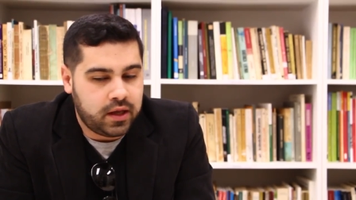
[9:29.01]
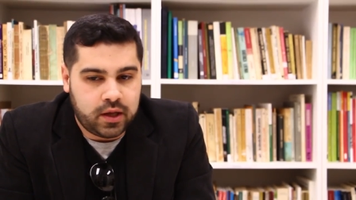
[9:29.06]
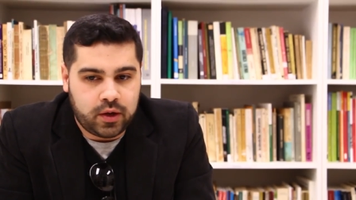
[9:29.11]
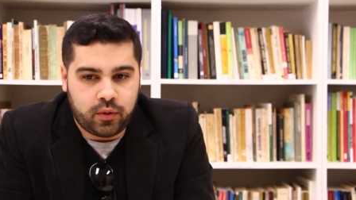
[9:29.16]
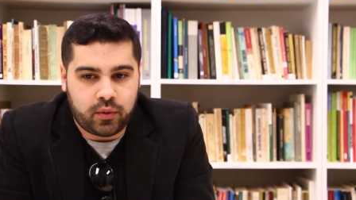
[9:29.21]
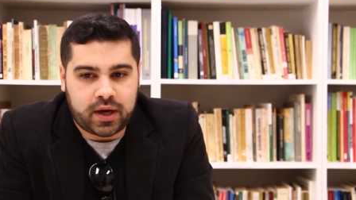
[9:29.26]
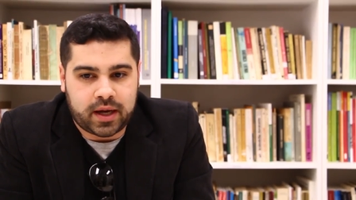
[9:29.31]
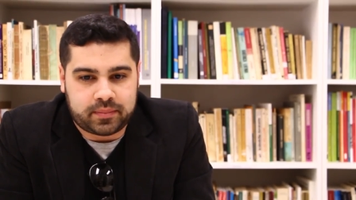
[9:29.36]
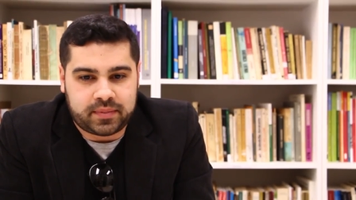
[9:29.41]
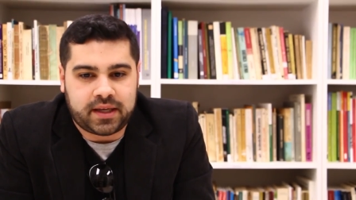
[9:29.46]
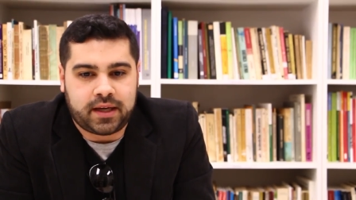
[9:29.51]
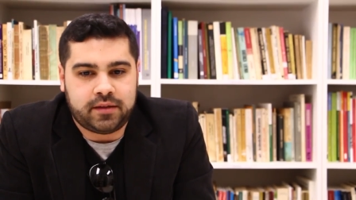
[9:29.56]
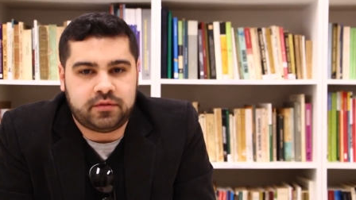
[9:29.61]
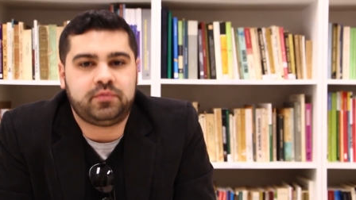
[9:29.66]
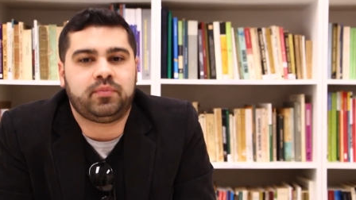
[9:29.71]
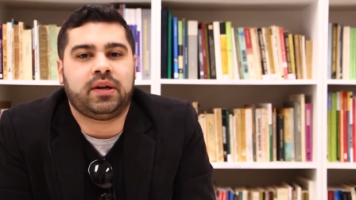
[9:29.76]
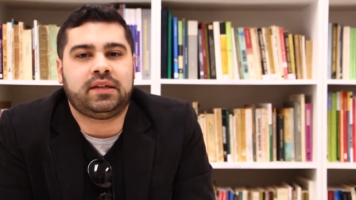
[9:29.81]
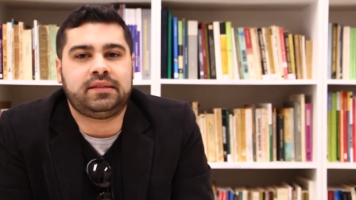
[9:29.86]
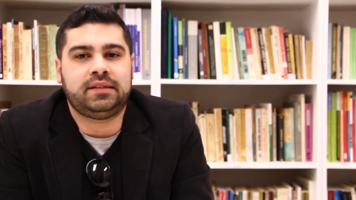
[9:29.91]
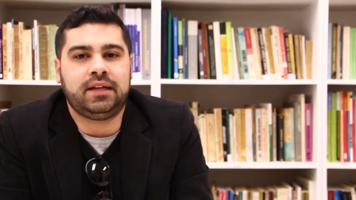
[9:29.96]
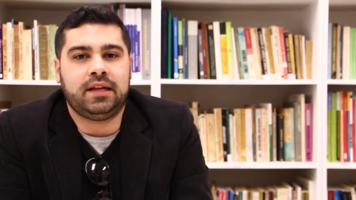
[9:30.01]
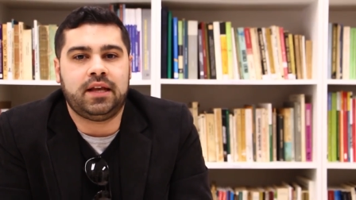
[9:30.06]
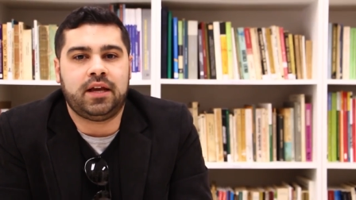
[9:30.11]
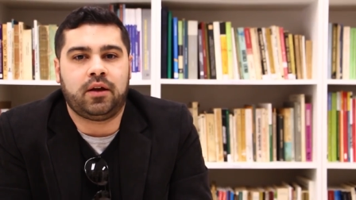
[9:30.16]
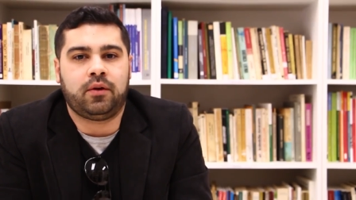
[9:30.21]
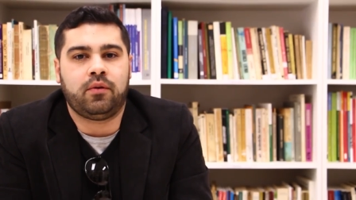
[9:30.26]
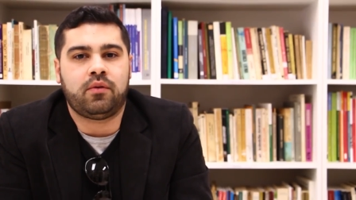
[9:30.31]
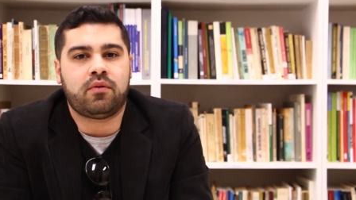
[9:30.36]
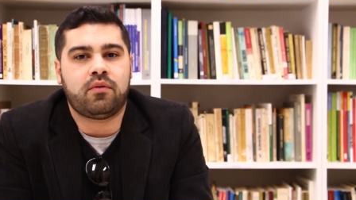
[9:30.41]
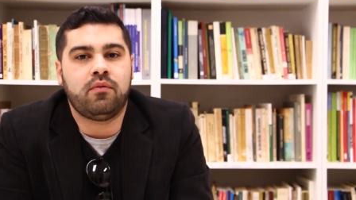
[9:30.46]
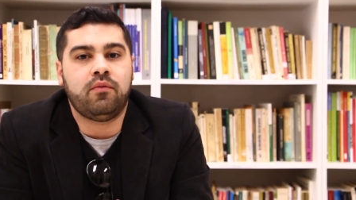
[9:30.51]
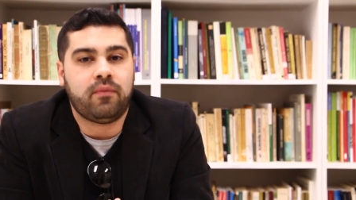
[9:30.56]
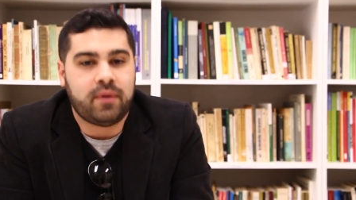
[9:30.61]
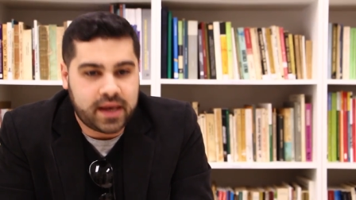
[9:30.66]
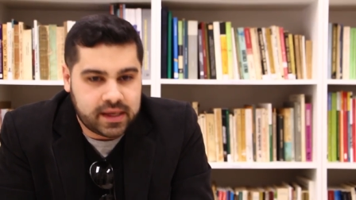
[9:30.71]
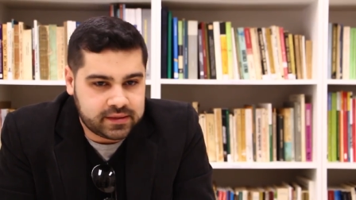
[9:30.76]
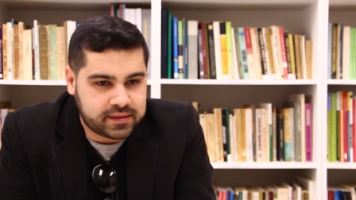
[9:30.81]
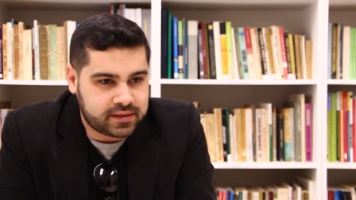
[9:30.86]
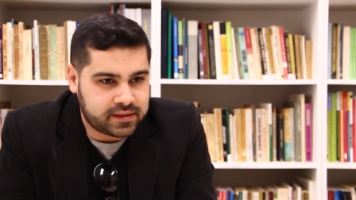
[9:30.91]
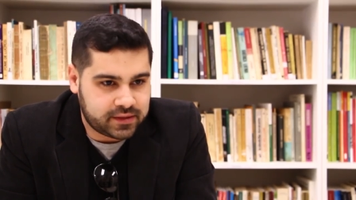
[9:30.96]
o capitalismo brasileiro, com
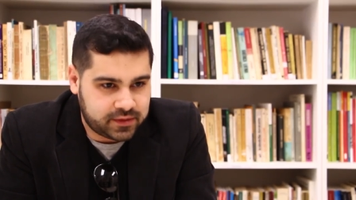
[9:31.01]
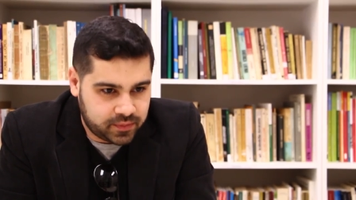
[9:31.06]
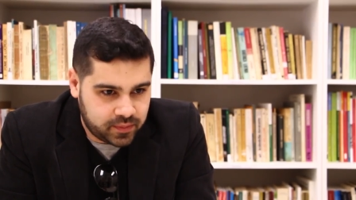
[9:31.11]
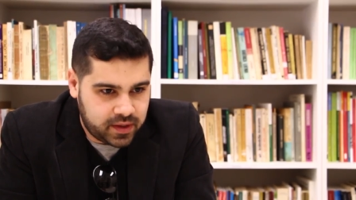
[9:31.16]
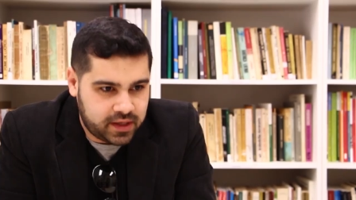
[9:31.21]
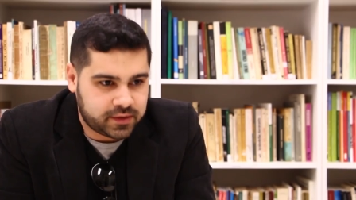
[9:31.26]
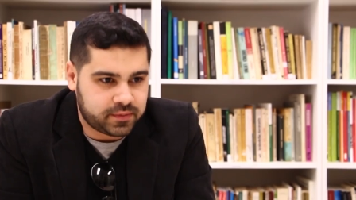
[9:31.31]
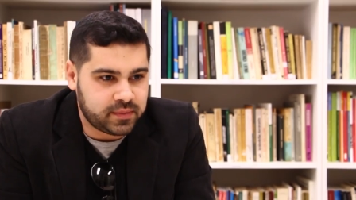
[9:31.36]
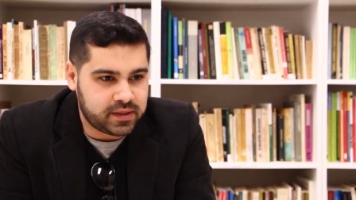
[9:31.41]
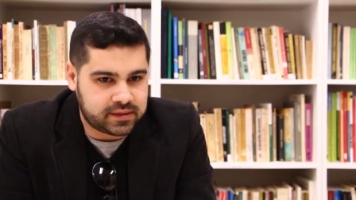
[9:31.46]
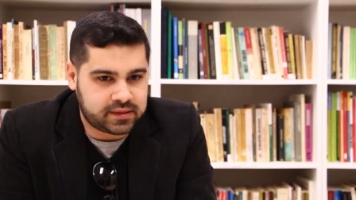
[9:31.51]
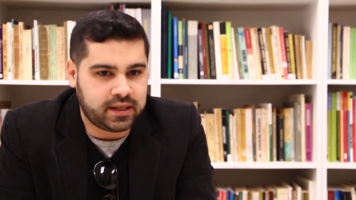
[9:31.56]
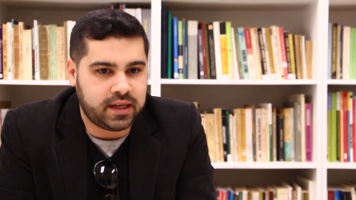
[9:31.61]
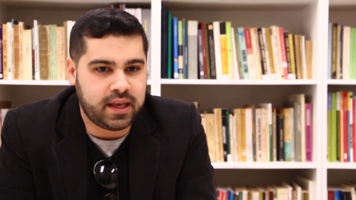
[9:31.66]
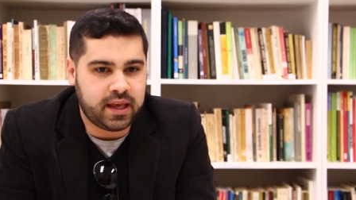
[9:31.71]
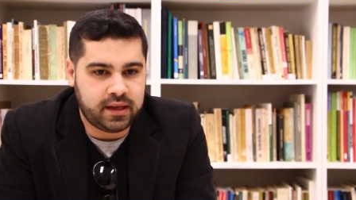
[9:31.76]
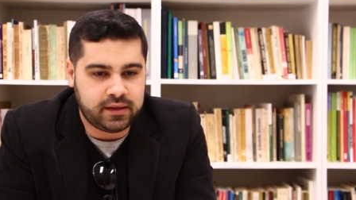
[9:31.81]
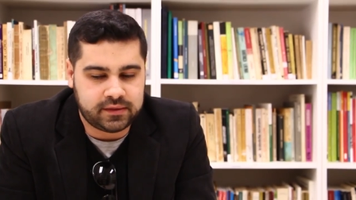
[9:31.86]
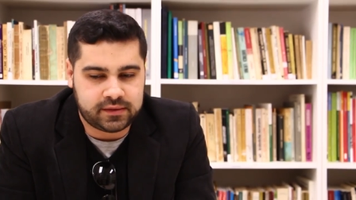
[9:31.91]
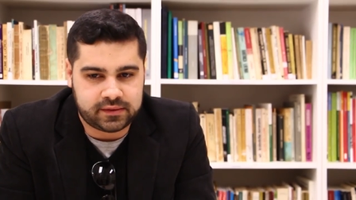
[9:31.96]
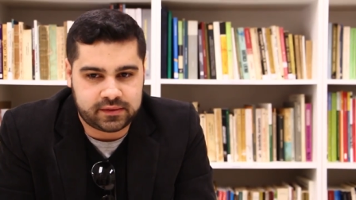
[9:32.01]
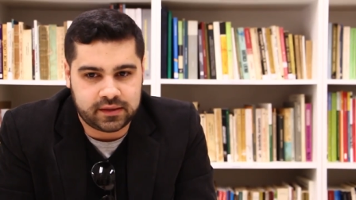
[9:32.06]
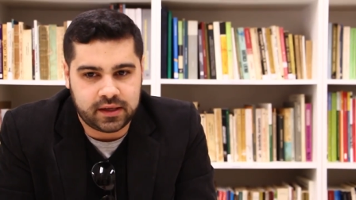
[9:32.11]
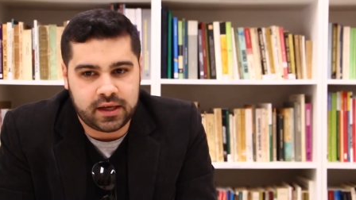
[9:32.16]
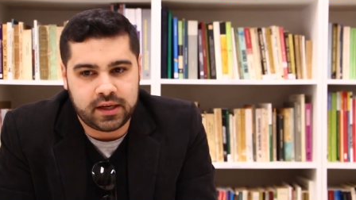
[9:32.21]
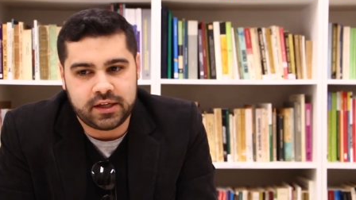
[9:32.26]
essas mesmas leis